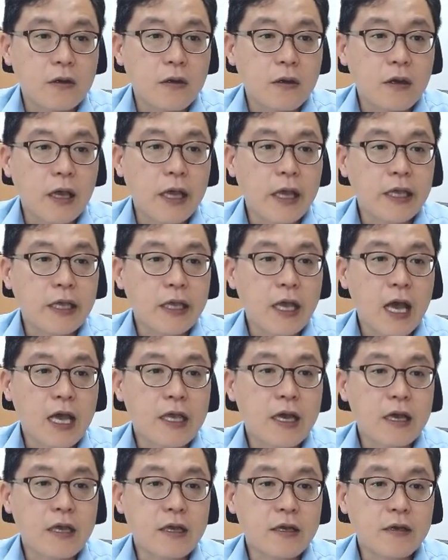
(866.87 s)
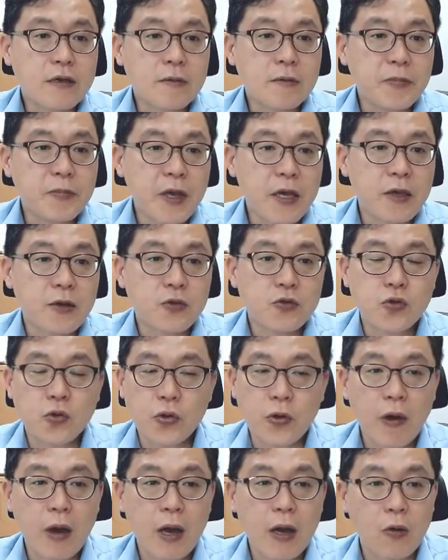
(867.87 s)
AII를 PI로
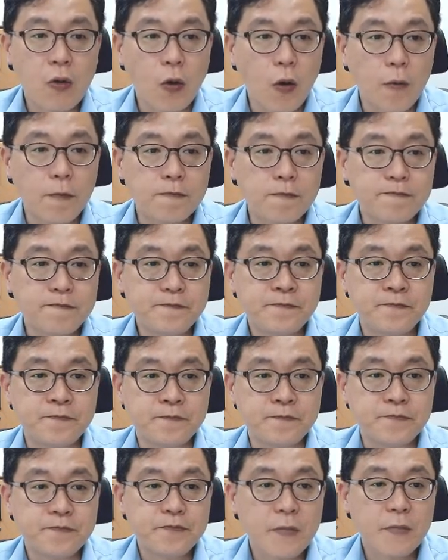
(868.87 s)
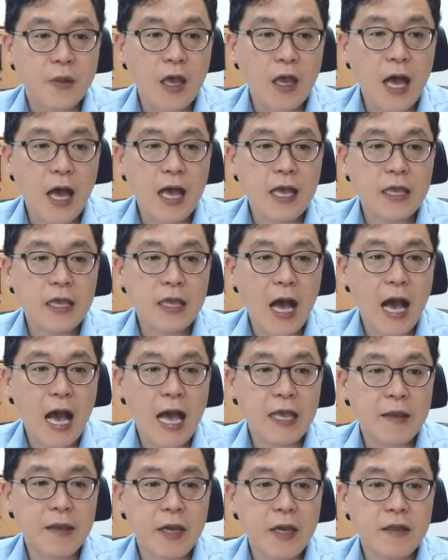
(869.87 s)
적용하고, i,
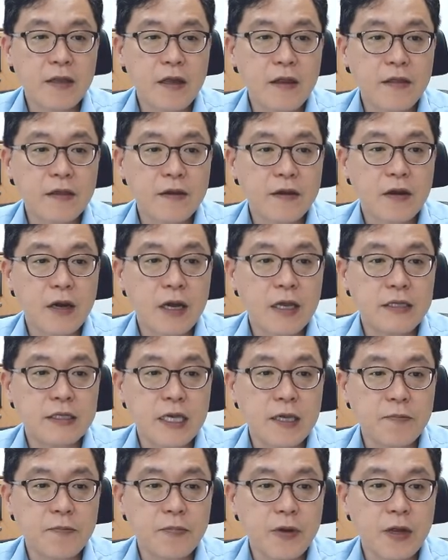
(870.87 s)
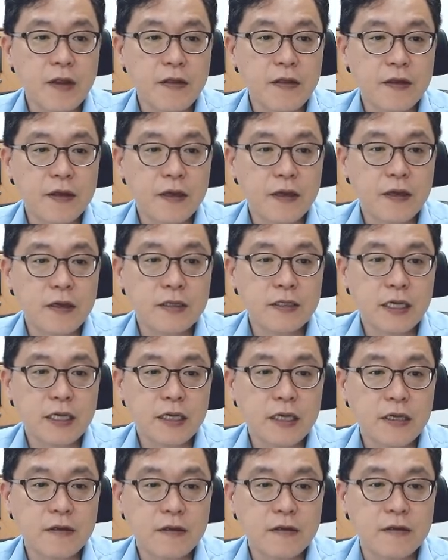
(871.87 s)
i-1과 j 플러스 1,
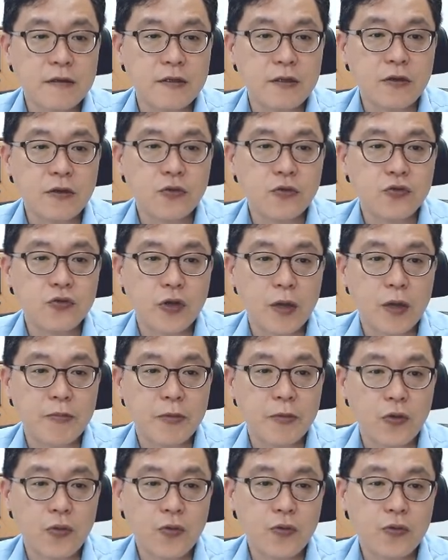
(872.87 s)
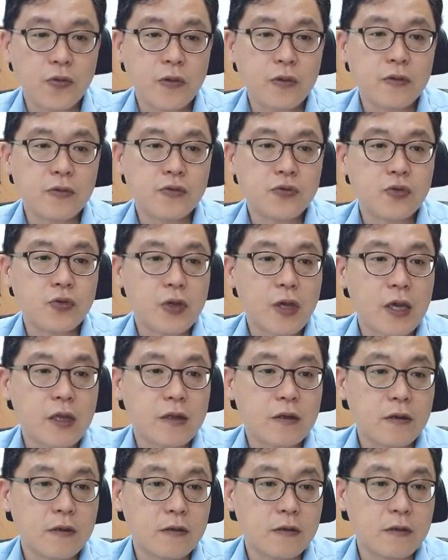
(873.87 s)
j는 0으로 초기합니다. 요 0으로
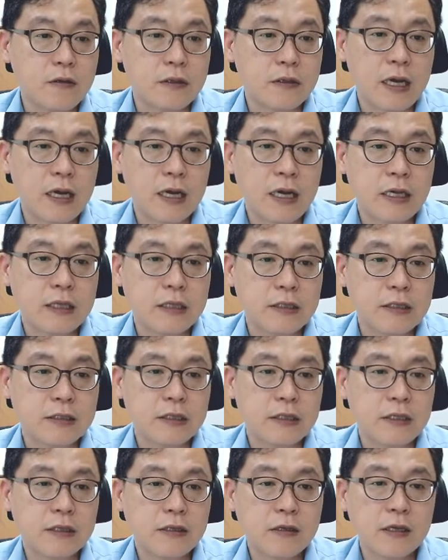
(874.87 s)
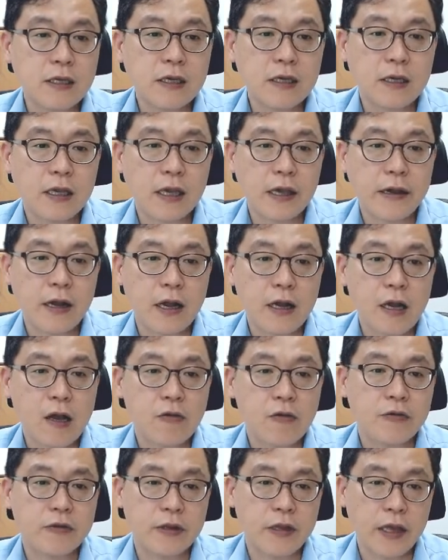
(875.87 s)
초기하는 거는 약간 이제 트릭에 가까운
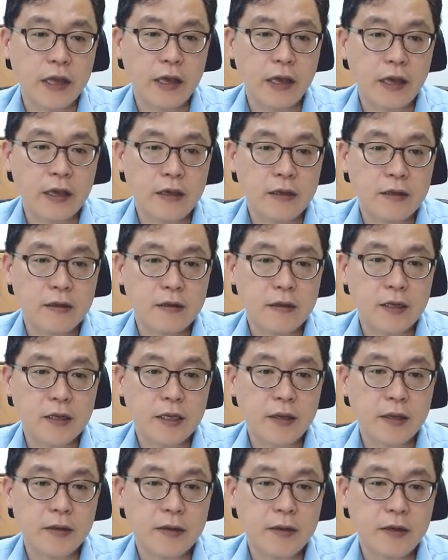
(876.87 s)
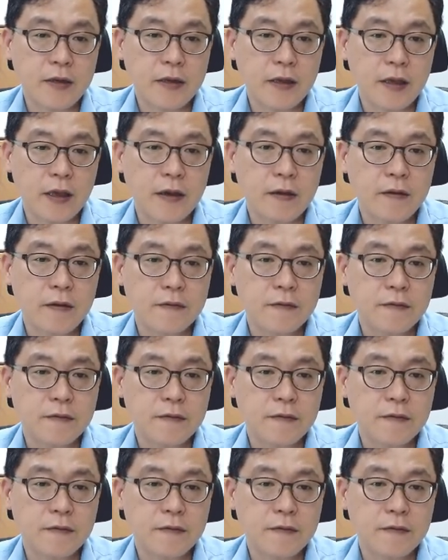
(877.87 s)
건데, 트릭이, 트릭이에요.